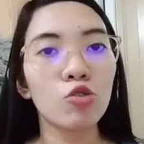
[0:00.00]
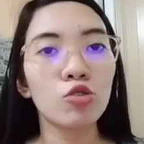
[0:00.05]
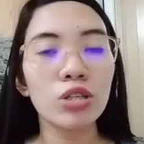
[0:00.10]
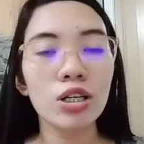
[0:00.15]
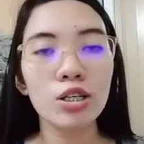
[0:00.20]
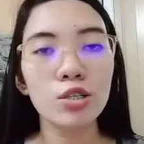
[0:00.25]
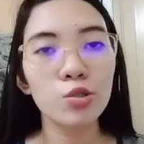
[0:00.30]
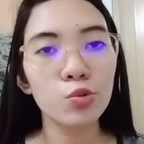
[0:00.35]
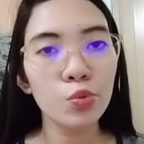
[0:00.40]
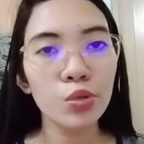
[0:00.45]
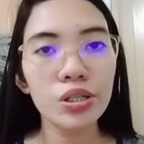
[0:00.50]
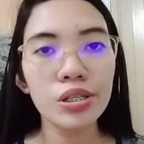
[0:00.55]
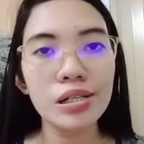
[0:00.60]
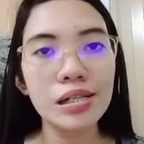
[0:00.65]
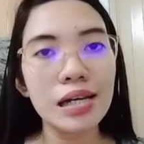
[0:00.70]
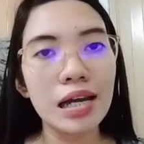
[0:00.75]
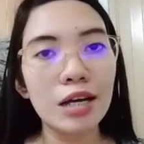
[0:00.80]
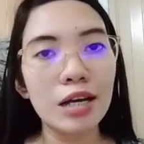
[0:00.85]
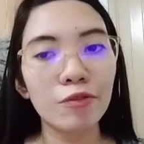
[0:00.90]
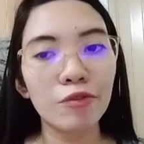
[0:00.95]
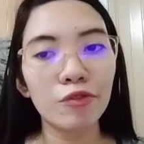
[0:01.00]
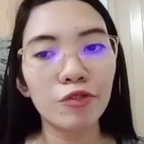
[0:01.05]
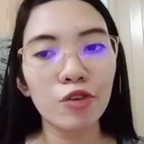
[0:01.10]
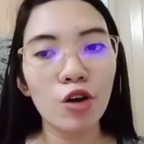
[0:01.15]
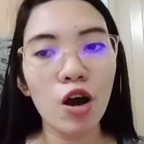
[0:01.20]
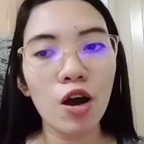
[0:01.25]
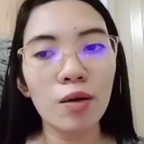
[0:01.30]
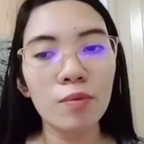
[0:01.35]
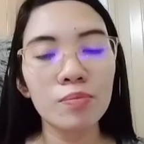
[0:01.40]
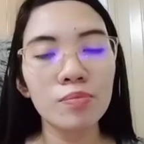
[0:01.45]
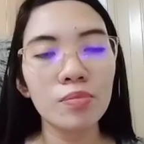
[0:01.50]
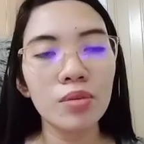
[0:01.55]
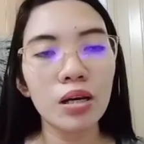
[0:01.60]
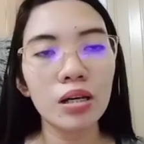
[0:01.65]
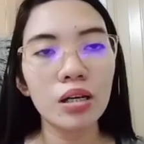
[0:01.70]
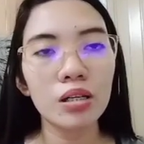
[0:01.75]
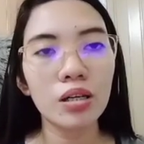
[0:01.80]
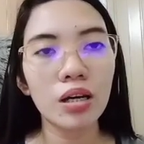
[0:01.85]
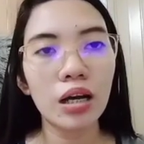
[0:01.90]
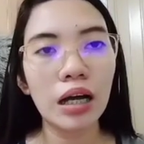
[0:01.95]
kung nag-switch siya
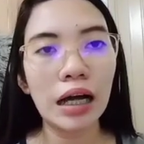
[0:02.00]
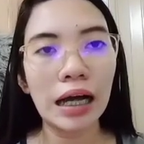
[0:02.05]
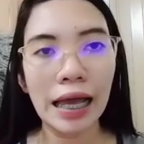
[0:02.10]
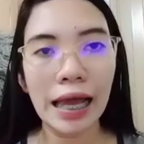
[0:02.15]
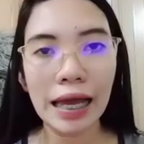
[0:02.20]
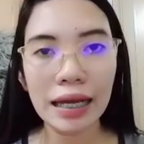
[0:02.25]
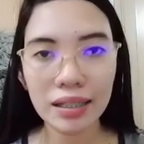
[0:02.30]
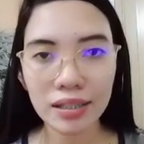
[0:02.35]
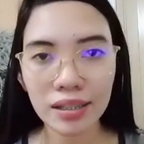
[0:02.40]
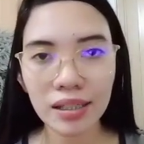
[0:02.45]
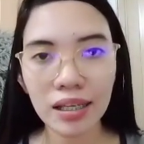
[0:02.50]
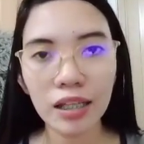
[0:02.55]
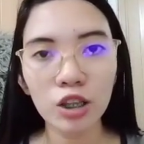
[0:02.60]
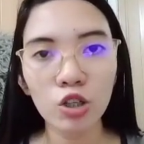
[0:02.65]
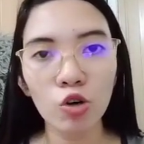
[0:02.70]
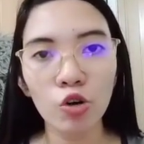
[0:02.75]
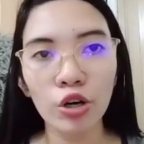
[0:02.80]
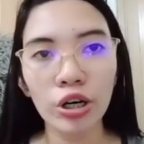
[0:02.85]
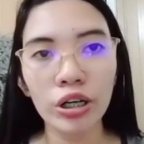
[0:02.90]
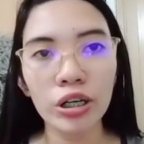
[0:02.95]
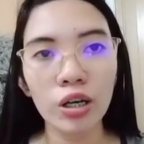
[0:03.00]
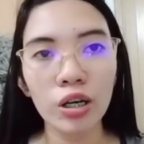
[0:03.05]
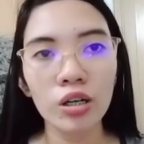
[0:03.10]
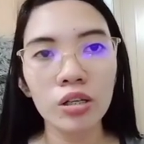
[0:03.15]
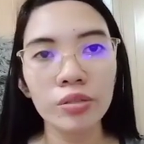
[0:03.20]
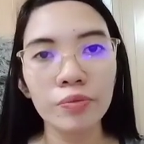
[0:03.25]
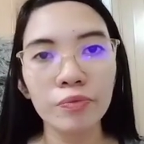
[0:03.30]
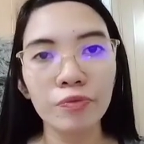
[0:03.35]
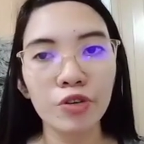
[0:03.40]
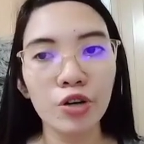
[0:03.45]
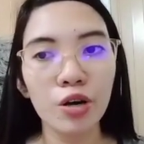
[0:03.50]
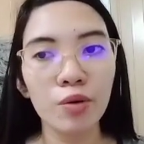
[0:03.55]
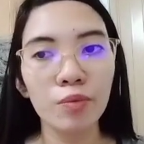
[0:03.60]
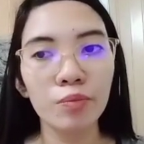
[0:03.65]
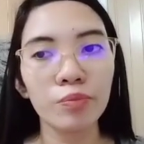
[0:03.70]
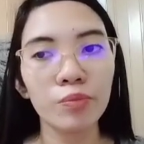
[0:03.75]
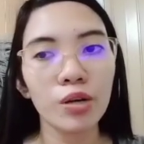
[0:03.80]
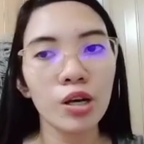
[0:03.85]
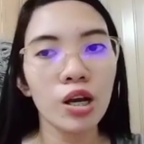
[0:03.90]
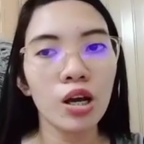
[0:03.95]
from uh, Excel or
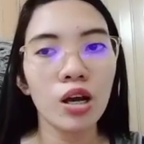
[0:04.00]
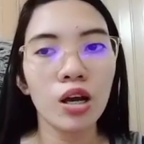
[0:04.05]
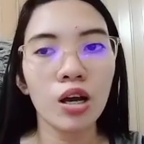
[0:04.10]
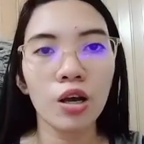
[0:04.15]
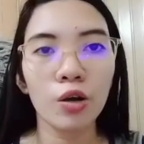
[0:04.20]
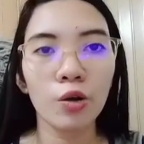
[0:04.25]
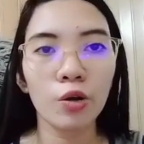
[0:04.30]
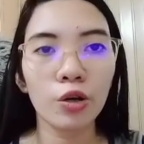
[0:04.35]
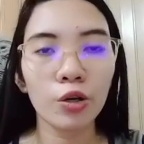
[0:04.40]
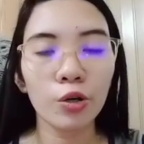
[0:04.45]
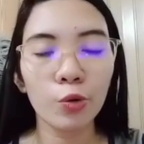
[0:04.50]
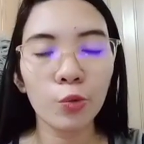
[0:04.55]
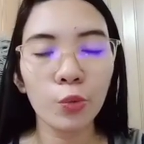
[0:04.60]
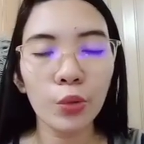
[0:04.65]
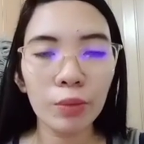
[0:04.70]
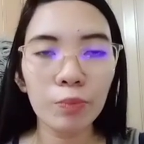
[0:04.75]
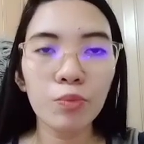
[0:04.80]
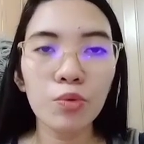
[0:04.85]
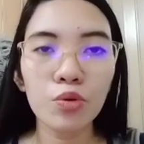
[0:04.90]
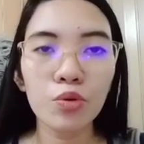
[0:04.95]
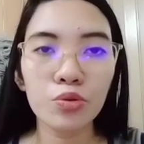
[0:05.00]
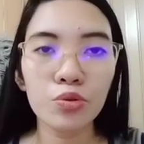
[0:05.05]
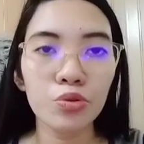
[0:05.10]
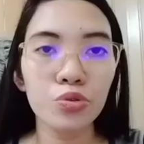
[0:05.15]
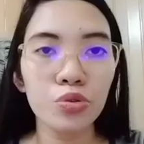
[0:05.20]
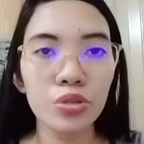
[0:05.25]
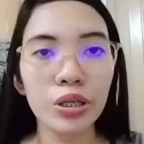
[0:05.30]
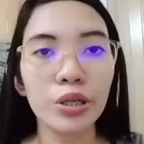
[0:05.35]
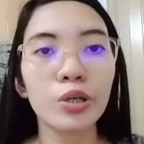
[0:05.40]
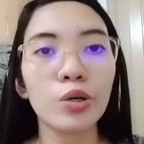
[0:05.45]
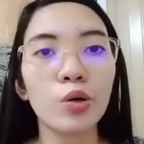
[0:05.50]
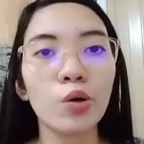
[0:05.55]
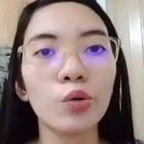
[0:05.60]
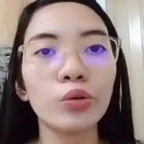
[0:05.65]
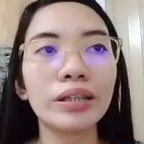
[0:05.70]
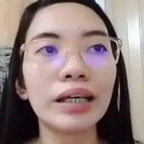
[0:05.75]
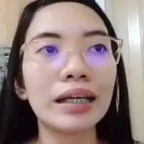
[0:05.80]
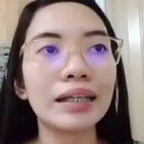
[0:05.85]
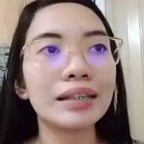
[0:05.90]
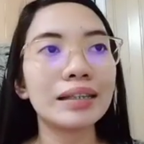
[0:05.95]
from QuickBooks to
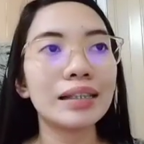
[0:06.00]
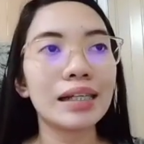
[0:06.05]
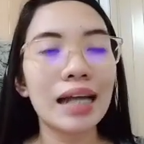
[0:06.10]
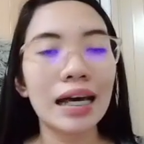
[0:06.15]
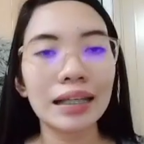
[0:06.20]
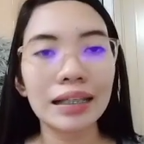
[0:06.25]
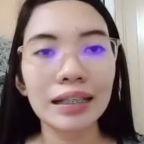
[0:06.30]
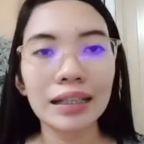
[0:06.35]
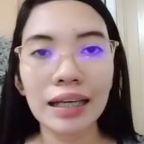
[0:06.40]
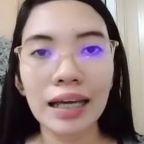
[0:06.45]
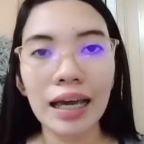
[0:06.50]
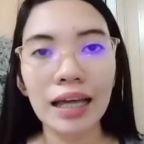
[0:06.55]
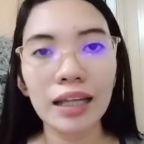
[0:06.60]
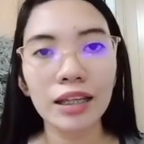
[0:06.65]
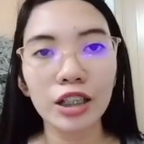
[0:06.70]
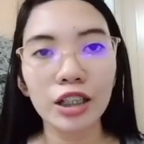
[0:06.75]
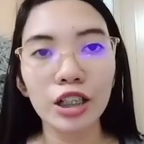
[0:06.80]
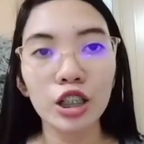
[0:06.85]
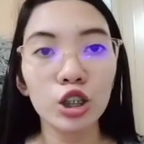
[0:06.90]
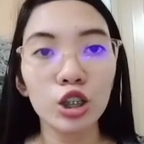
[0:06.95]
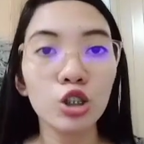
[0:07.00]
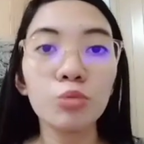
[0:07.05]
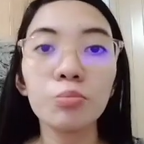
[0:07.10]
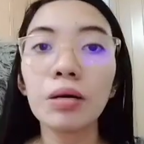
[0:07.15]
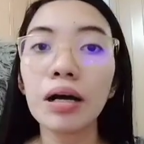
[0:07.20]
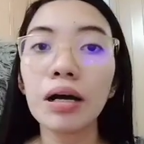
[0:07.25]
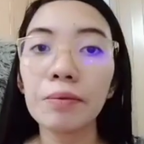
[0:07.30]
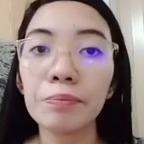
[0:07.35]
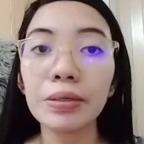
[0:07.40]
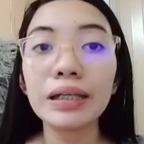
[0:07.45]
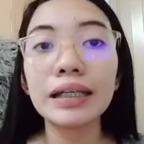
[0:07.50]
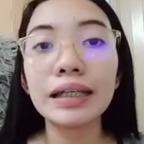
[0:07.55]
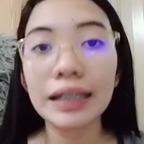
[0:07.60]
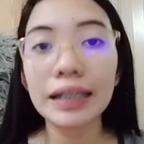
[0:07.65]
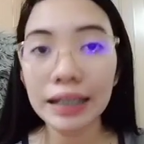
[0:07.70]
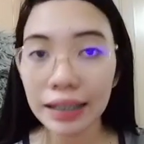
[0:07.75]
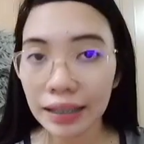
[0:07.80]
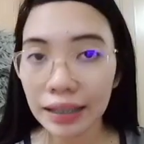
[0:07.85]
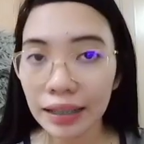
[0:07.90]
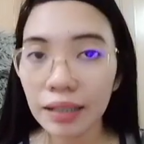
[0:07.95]
zero, then dyan natin i-enter yung mga
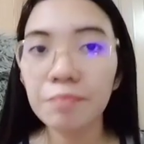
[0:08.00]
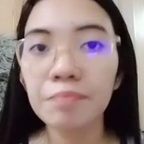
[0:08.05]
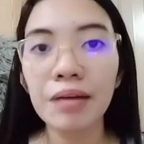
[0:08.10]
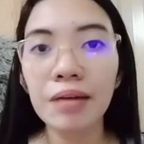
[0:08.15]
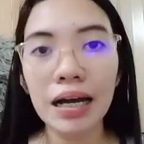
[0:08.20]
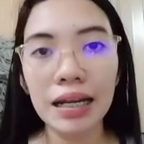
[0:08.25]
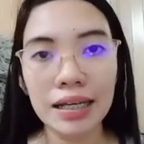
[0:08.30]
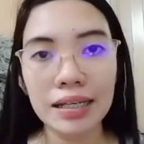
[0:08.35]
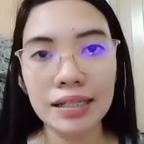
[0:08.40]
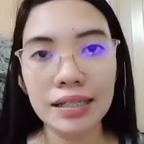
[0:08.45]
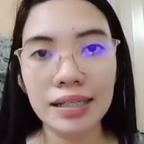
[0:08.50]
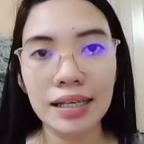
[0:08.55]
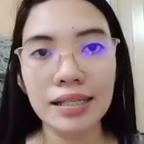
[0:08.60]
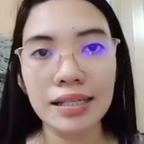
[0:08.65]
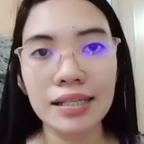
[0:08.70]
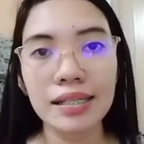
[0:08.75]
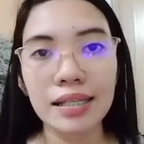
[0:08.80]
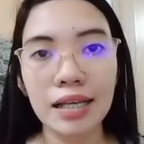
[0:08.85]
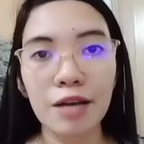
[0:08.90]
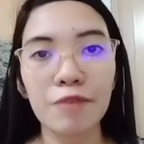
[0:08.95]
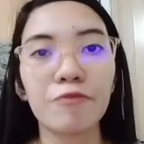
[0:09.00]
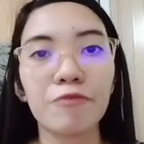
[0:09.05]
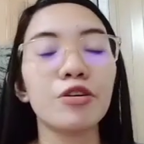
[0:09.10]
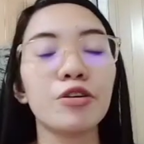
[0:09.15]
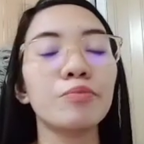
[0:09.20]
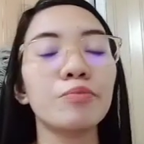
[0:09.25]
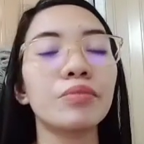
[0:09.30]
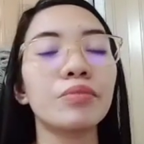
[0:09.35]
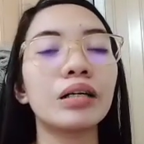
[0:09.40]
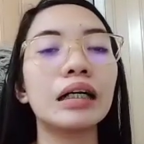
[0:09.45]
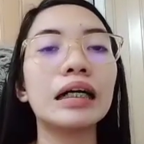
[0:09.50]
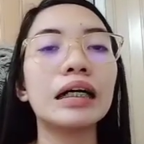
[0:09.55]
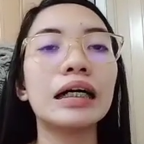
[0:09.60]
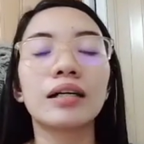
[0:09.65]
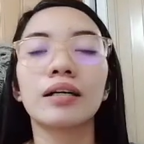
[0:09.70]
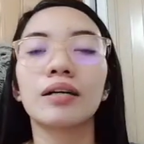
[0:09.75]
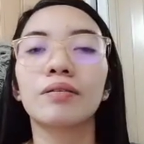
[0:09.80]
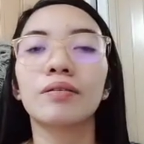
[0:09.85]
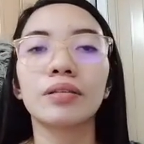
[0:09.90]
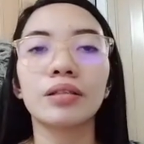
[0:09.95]
beginning balances niya from
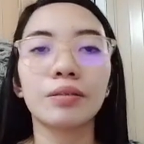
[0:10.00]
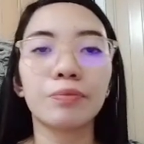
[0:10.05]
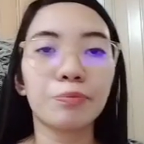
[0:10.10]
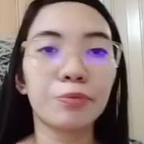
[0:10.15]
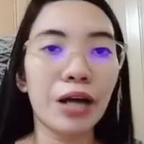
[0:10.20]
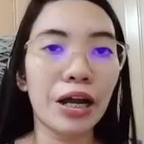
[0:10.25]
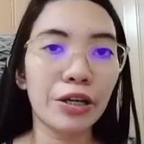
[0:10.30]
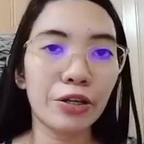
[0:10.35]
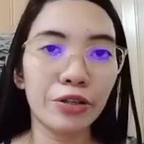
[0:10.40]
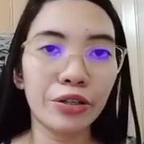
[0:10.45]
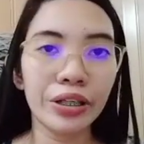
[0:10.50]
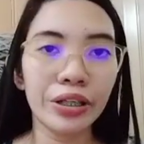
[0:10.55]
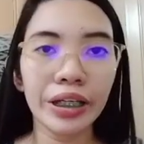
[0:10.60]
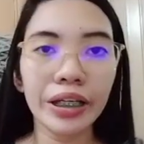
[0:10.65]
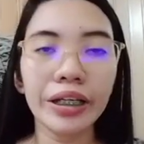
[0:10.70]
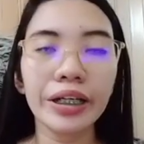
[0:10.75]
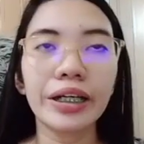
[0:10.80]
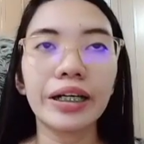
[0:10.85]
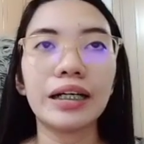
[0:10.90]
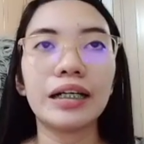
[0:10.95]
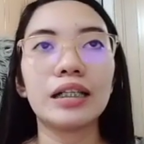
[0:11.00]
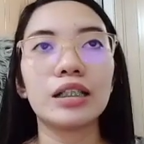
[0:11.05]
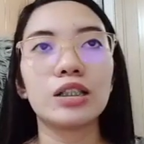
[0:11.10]
the prior year.